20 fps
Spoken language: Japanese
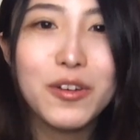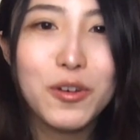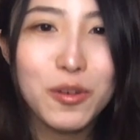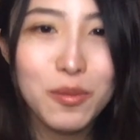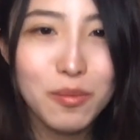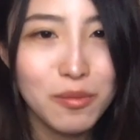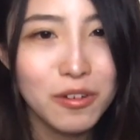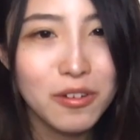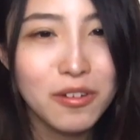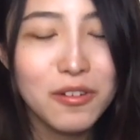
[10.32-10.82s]
業
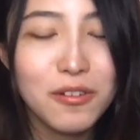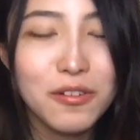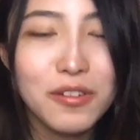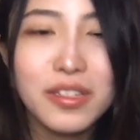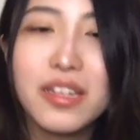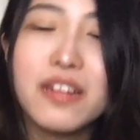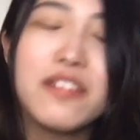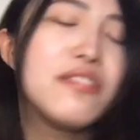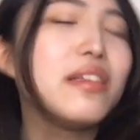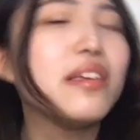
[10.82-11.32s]
本部
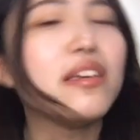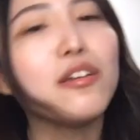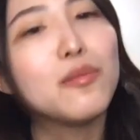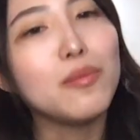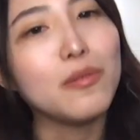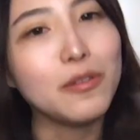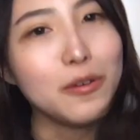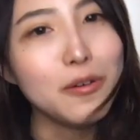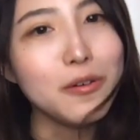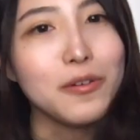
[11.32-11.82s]

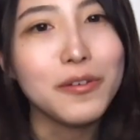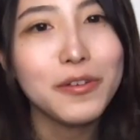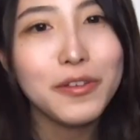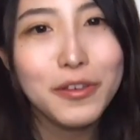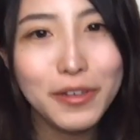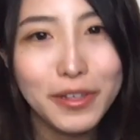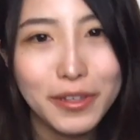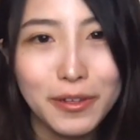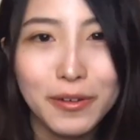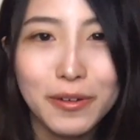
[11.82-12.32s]
コンサルティング部の
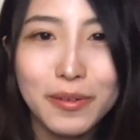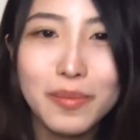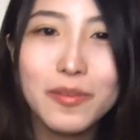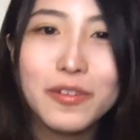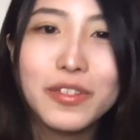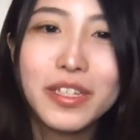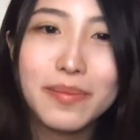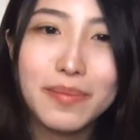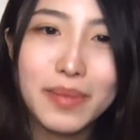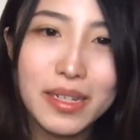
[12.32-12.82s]
ゆいと
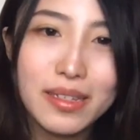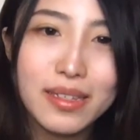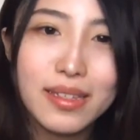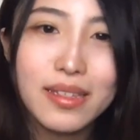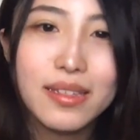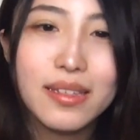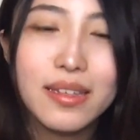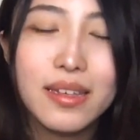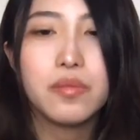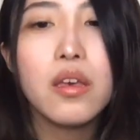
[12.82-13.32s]
申しま
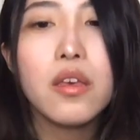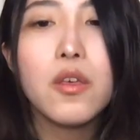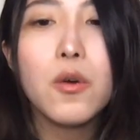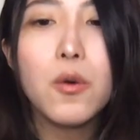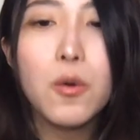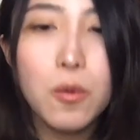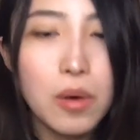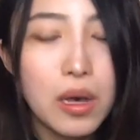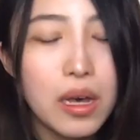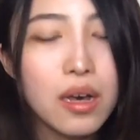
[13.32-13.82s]
す。
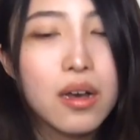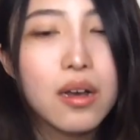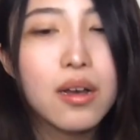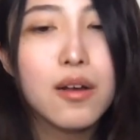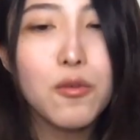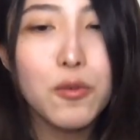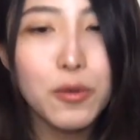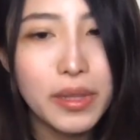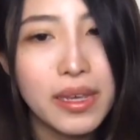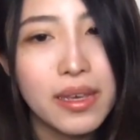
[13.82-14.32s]
今日は
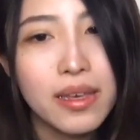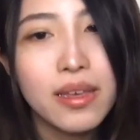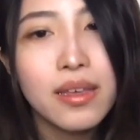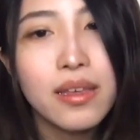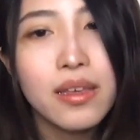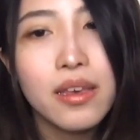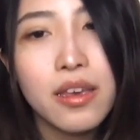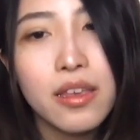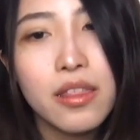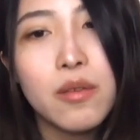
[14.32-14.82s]
過去に
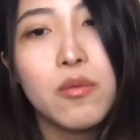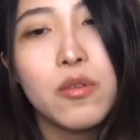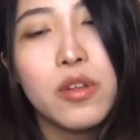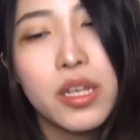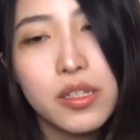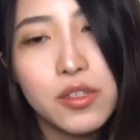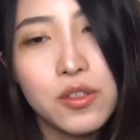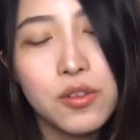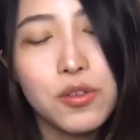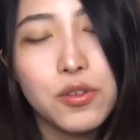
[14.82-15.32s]

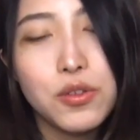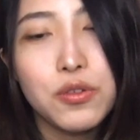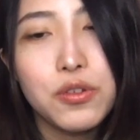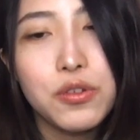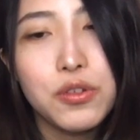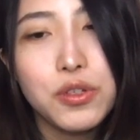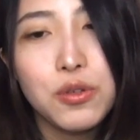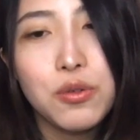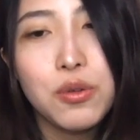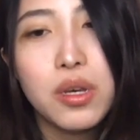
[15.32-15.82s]
AWS
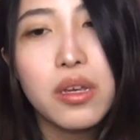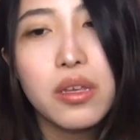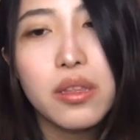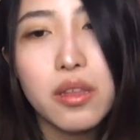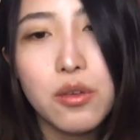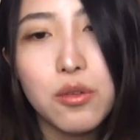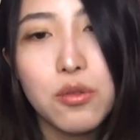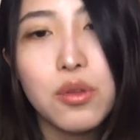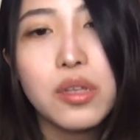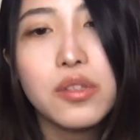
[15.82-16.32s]

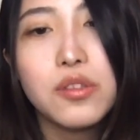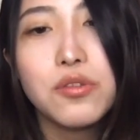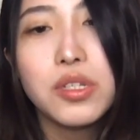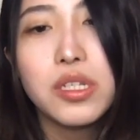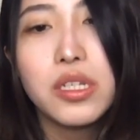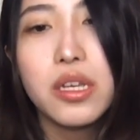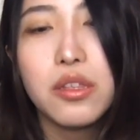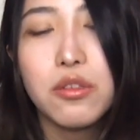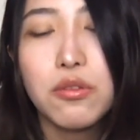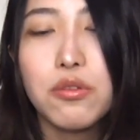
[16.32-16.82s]

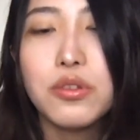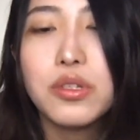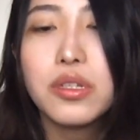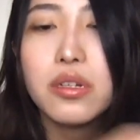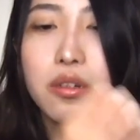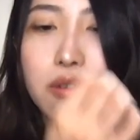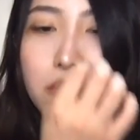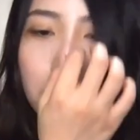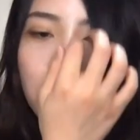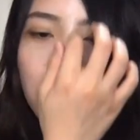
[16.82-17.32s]
ソリューションアーキテクトアソシエイトの
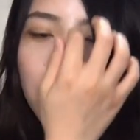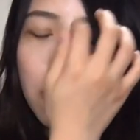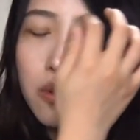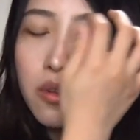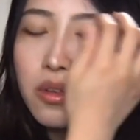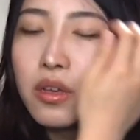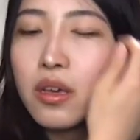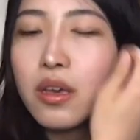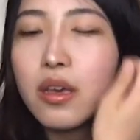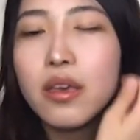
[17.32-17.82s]
資格を
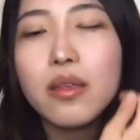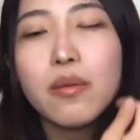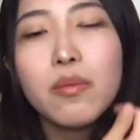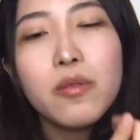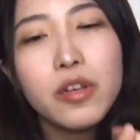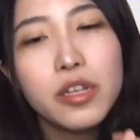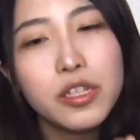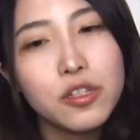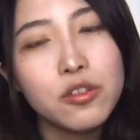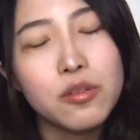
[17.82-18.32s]

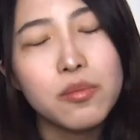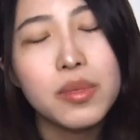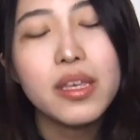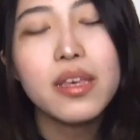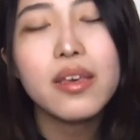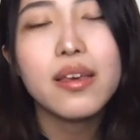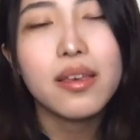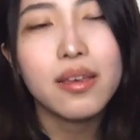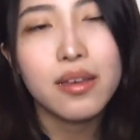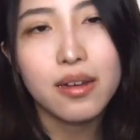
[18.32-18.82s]
AWS 未
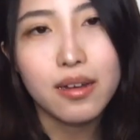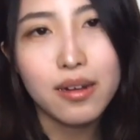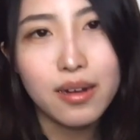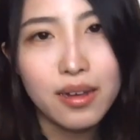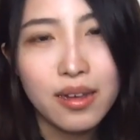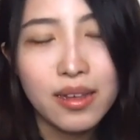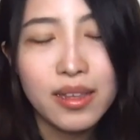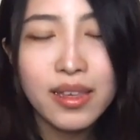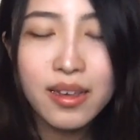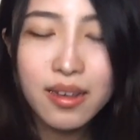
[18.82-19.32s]
経験か
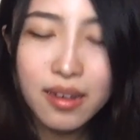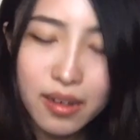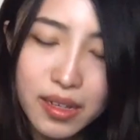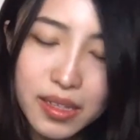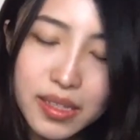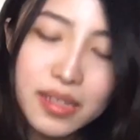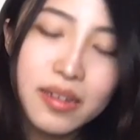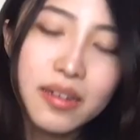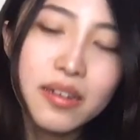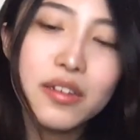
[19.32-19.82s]
ら1ヶ
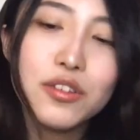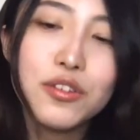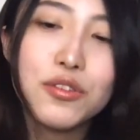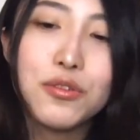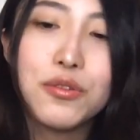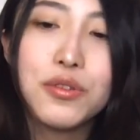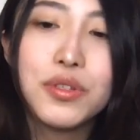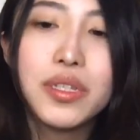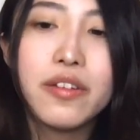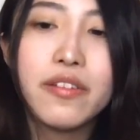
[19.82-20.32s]
月で取
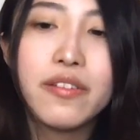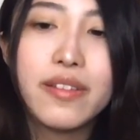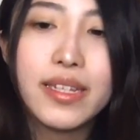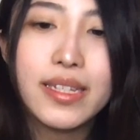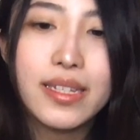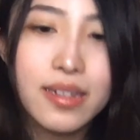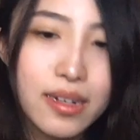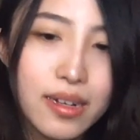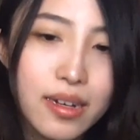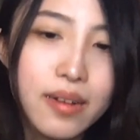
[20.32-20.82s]
得した
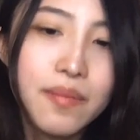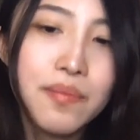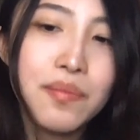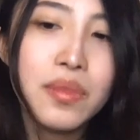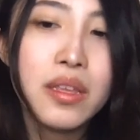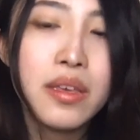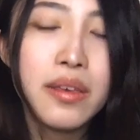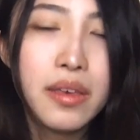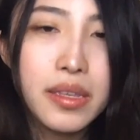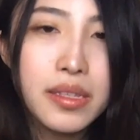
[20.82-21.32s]
私が
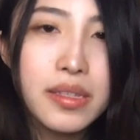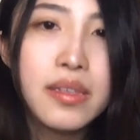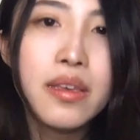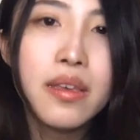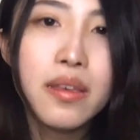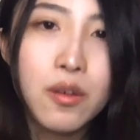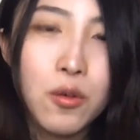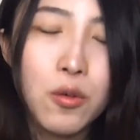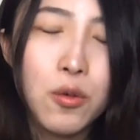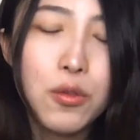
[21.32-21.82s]

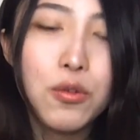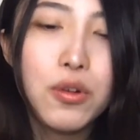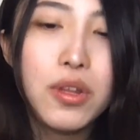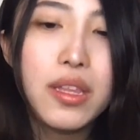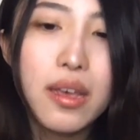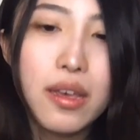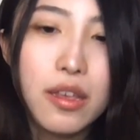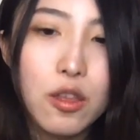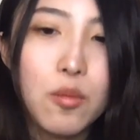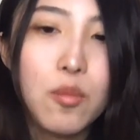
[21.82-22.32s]
SA を
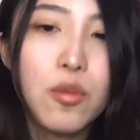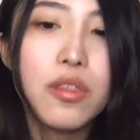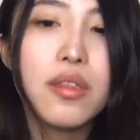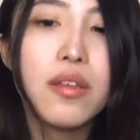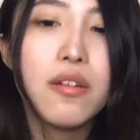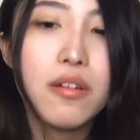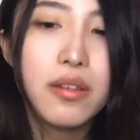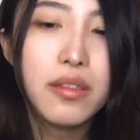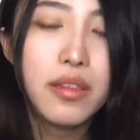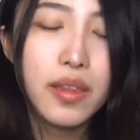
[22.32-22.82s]
取りたいと
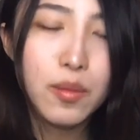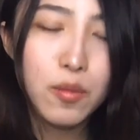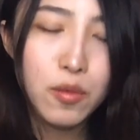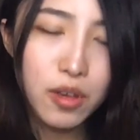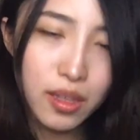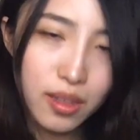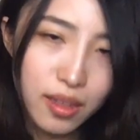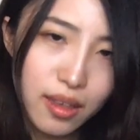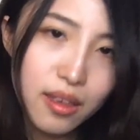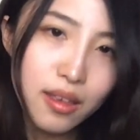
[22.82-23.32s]
思っている方に
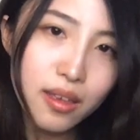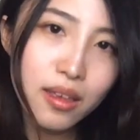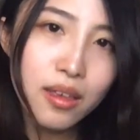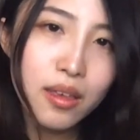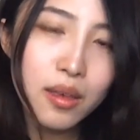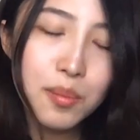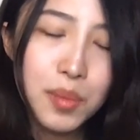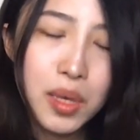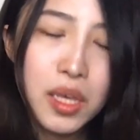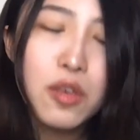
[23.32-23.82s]
向け
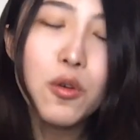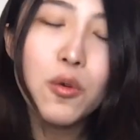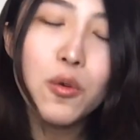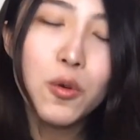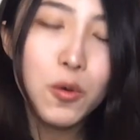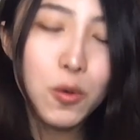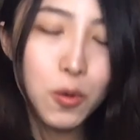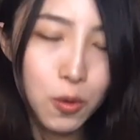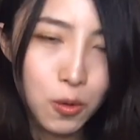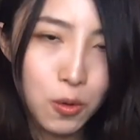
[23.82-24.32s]
て勉
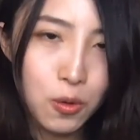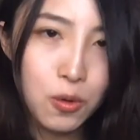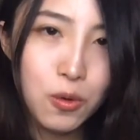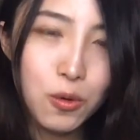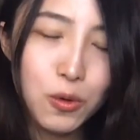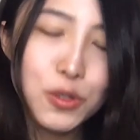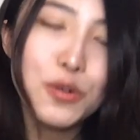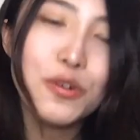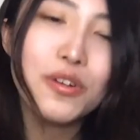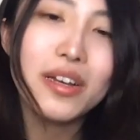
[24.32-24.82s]
強方法を
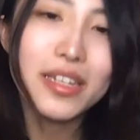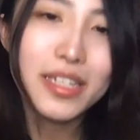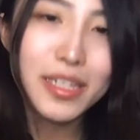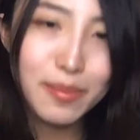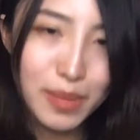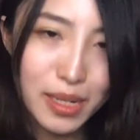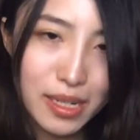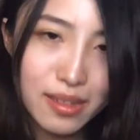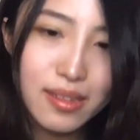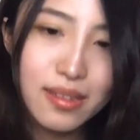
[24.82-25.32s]
ご紹介
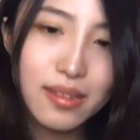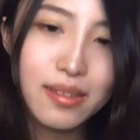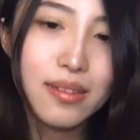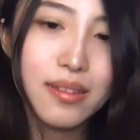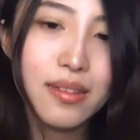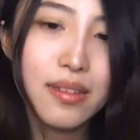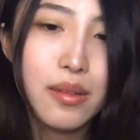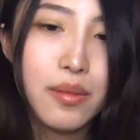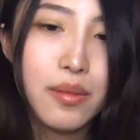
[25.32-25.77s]
します。